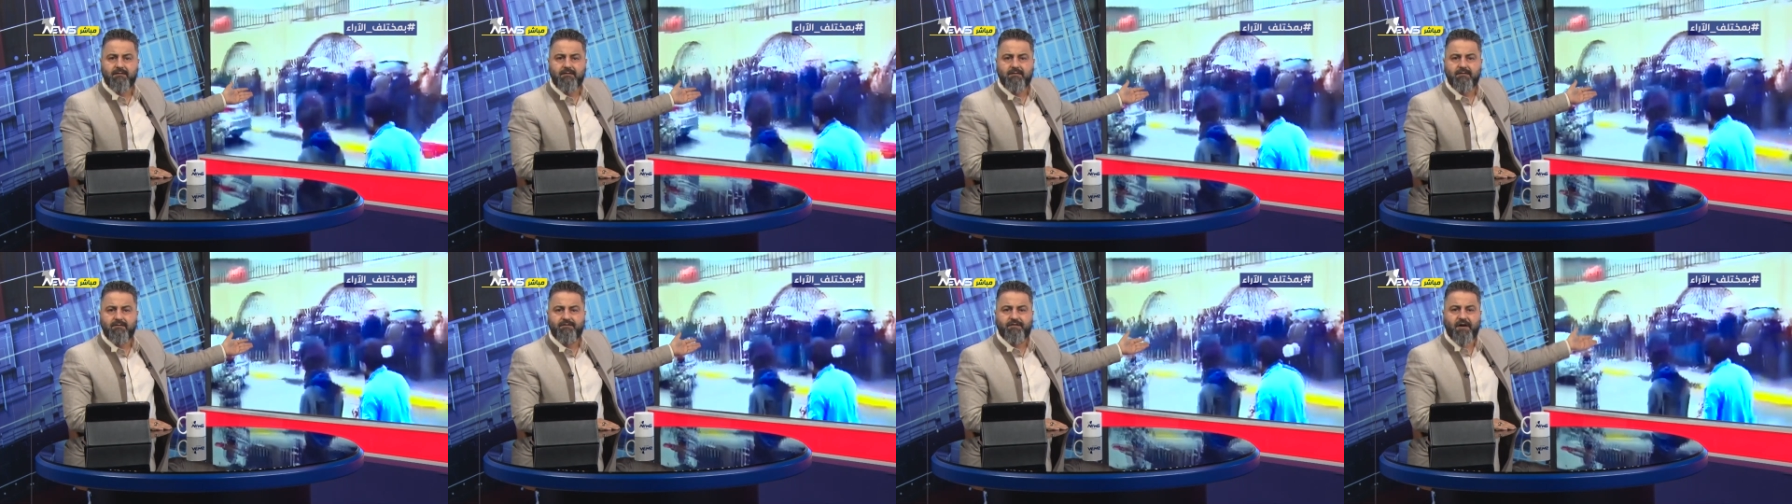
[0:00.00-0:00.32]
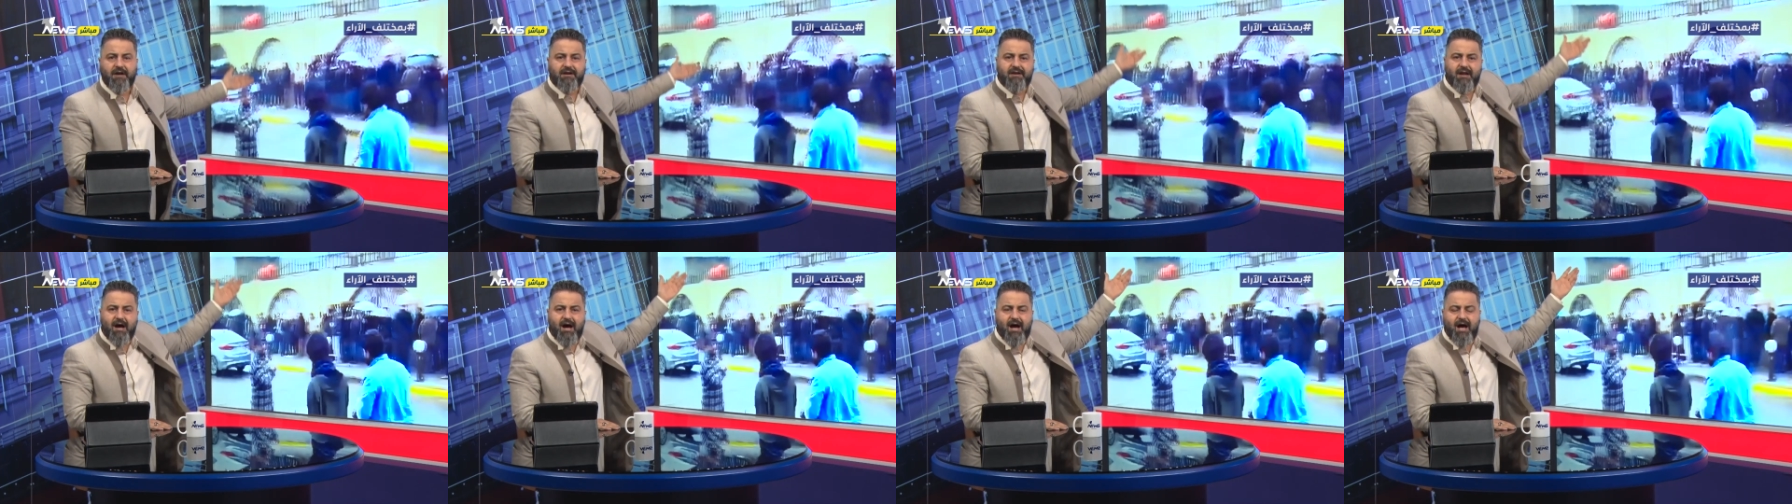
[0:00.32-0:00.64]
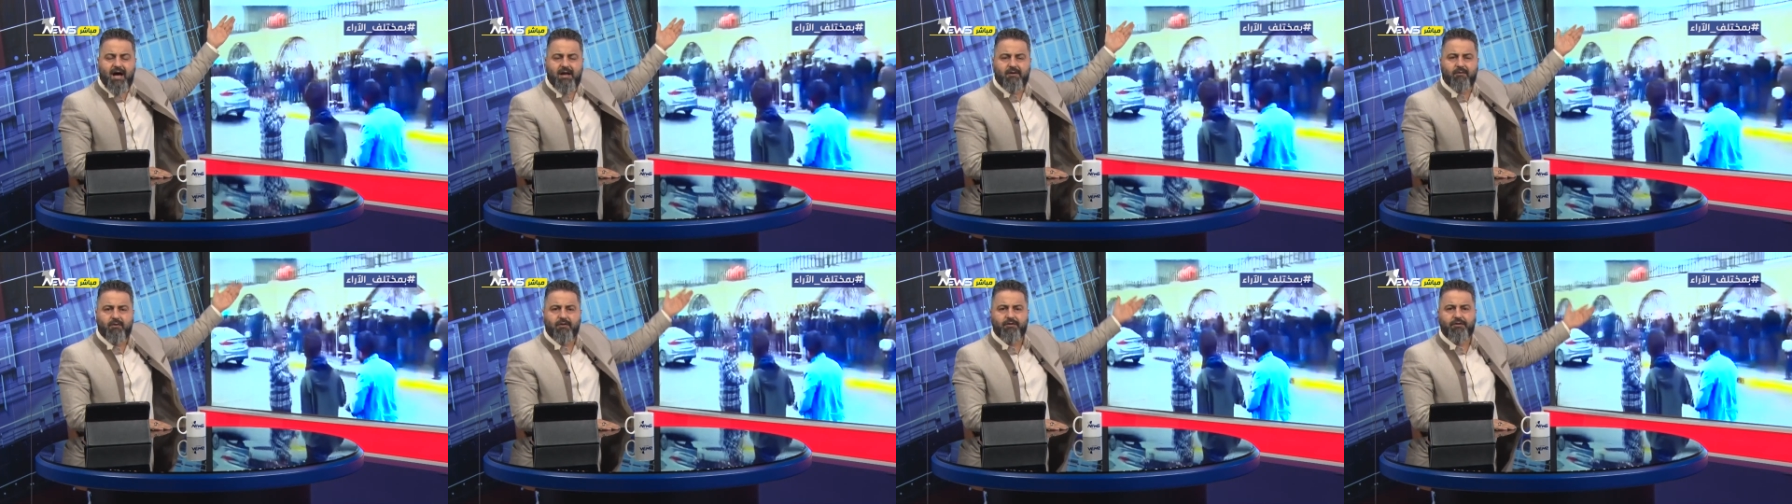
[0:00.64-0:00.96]

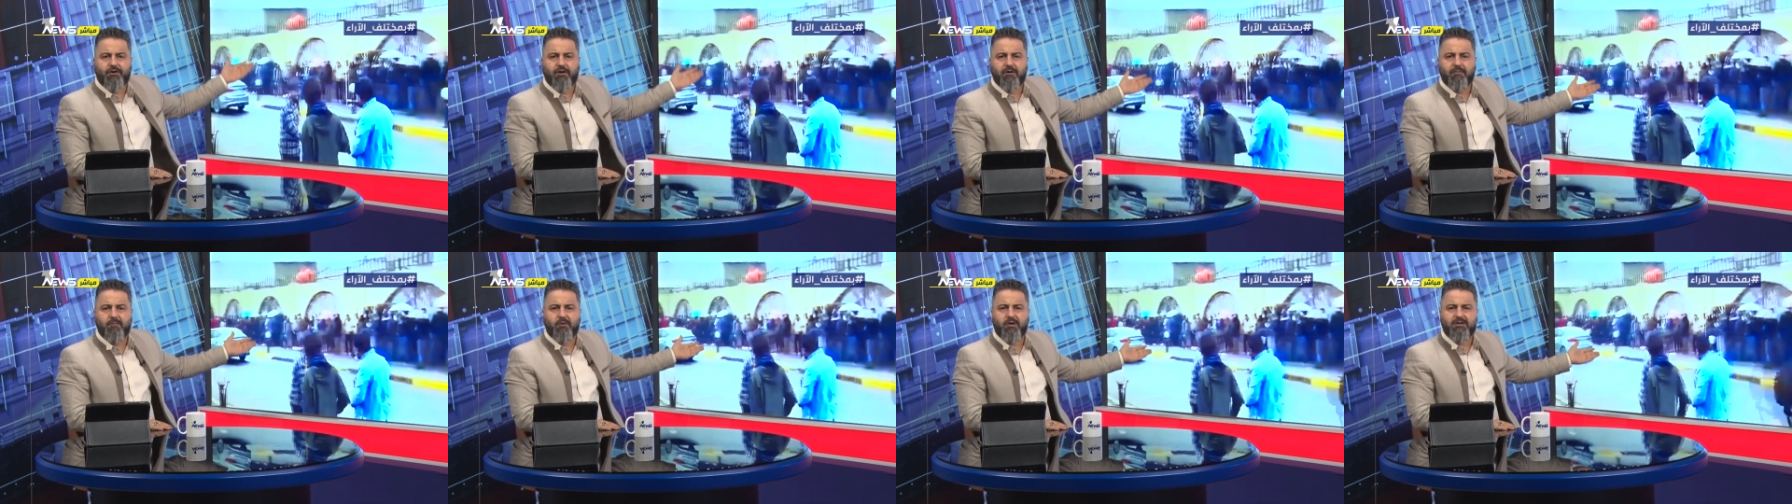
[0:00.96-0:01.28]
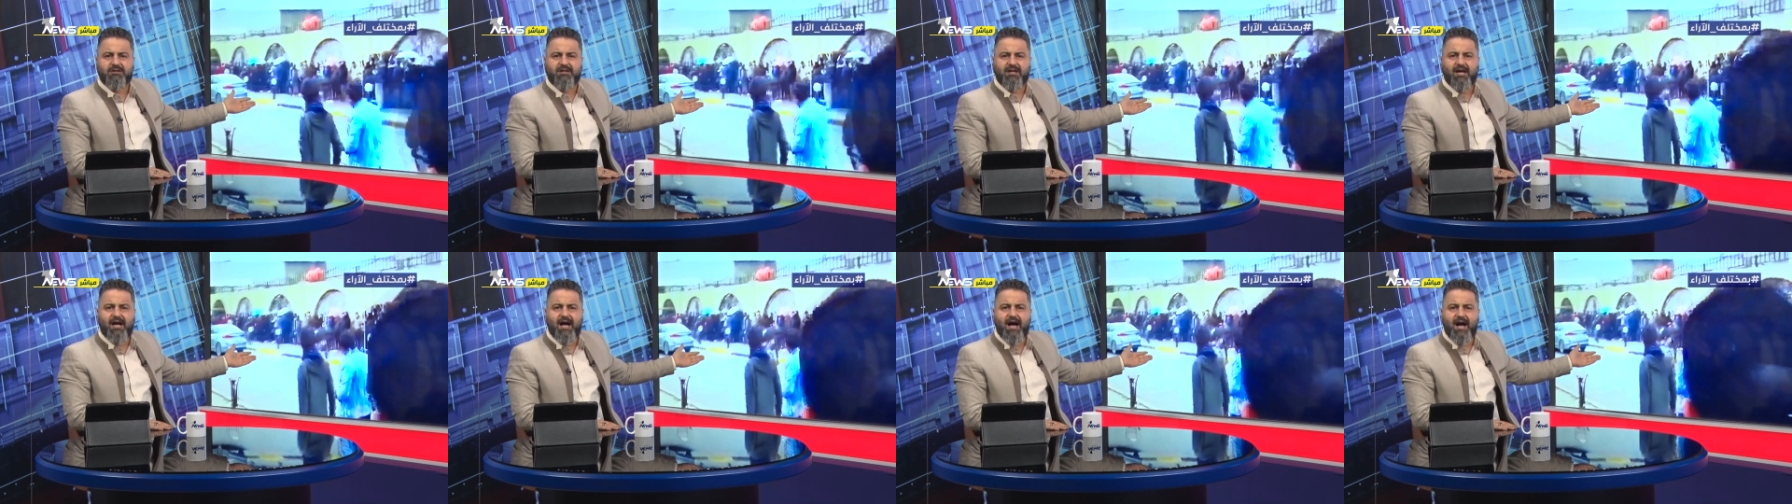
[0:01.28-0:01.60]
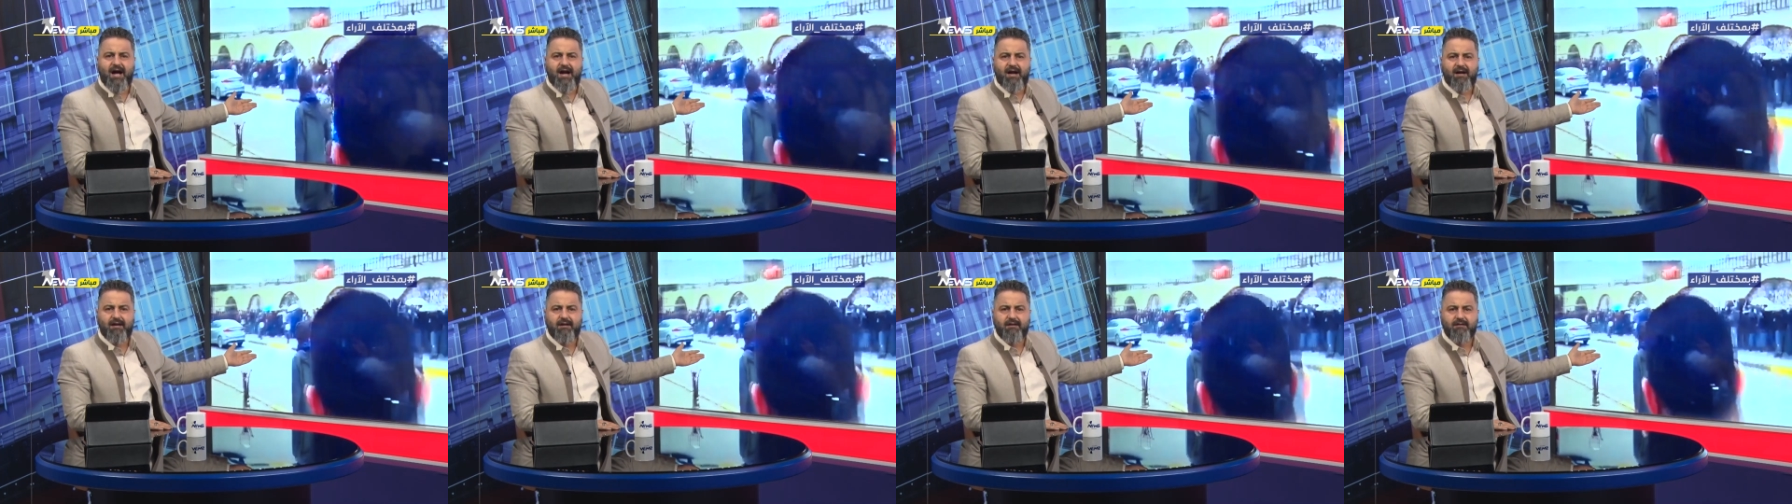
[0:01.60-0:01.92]
فنان واضرب
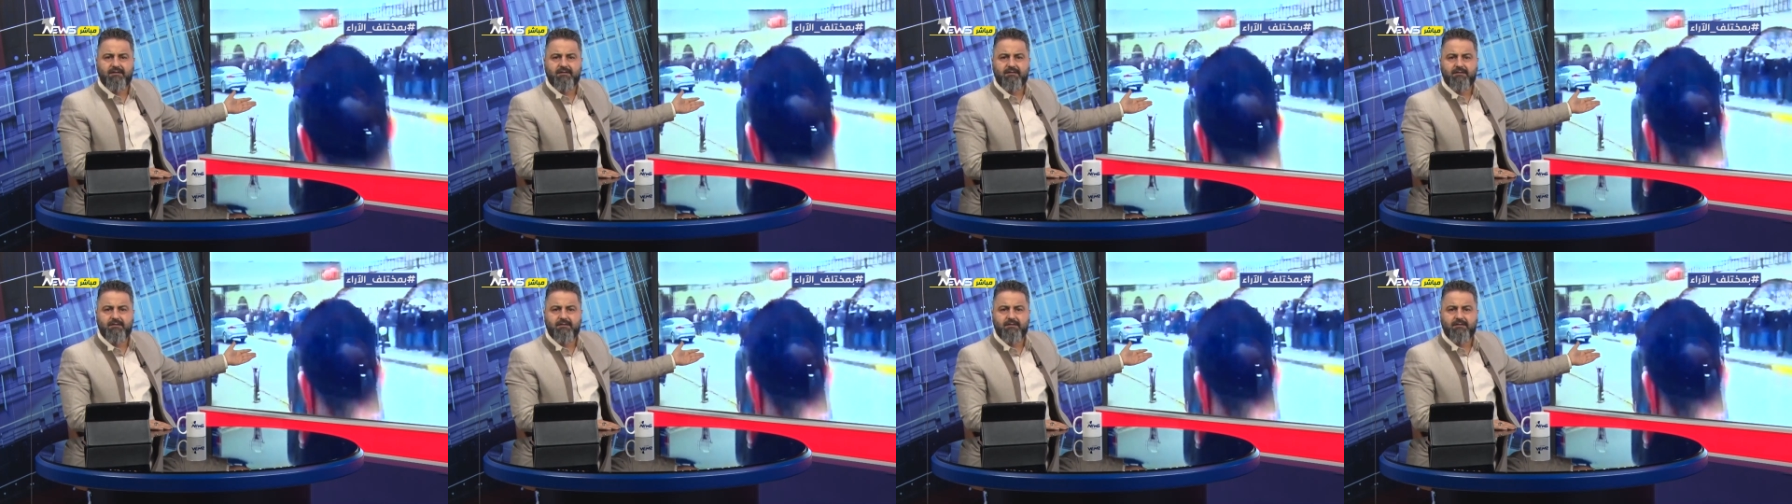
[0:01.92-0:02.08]
واطرح